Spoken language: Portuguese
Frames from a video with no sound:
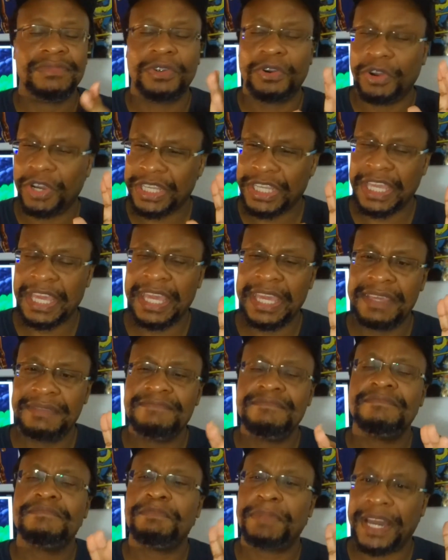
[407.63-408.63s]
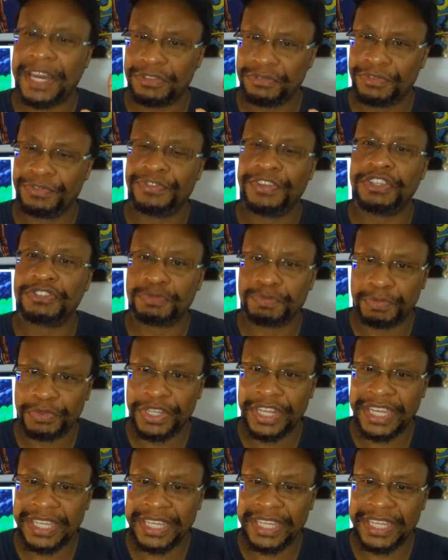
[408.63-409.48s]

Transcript: ok, para o vídeo por